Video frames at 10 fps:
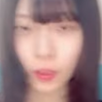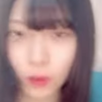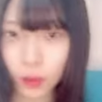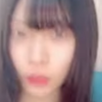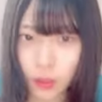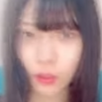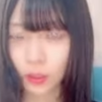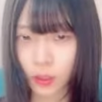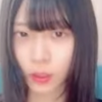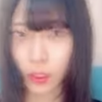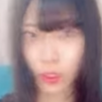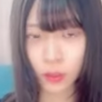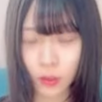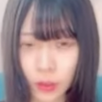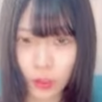いよう
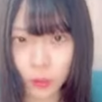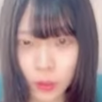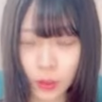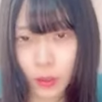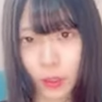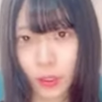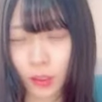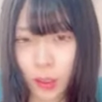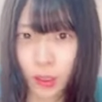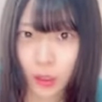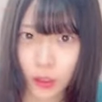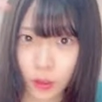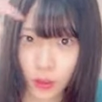ちが何もしてないからちょっ